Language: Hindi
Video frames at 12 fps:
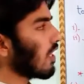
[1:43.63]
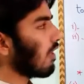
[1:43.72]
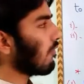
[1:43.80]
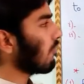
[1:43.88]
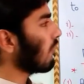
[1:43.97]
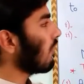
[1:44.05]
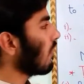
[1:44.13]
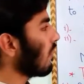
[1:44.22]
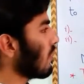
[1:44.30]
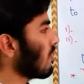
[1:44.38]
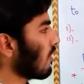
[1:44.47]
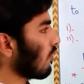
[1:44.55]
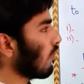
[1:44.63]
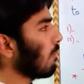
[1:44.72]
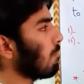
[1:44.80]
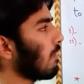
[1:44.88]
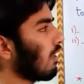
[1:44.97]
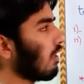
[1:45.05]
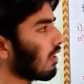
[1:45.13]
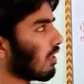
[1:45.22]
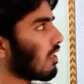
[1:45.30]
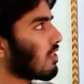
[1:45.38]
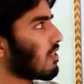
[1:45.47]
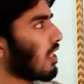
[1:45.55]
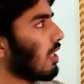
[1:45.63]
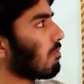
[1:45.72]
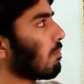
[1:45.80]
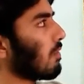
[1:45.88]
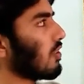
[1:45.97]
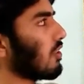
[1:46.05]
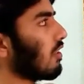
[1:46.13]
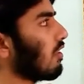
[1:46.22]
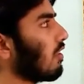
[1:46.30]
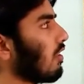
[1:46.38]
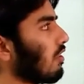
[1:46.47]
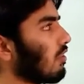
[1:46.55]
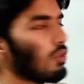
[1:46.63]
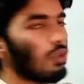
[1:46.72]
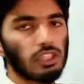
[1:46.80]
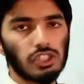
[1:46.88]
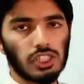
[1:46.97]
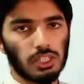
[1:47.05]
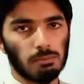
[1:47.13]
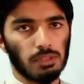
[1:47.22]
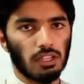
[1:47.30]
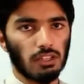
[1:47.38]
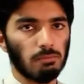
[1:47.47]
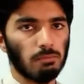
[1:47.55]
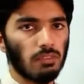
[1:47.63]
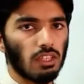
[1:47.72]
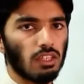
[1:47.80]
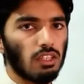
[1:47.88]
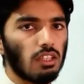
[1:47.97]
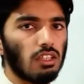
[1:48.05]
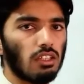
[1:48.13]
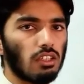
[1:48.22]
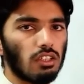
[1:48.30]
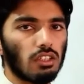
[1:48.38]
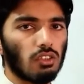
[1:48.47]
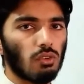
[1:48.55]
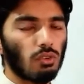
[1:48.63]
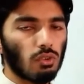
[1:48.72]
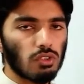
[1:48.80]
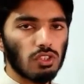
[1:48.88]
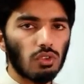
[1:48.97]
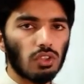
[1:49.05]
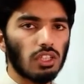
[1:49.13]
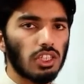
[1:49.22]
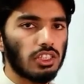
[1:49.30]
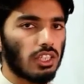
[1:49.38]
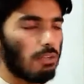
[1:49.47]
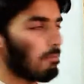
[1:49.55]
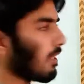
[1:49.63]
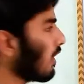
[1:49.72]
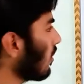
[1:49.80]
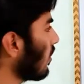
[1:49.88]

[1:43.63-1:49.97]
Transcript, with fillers: सेल्फ इज़ ए ग्रुप अंडर द सेम ऑपरेशन जो कि जी में है कौन कौन सी दो कंडीशन है पहली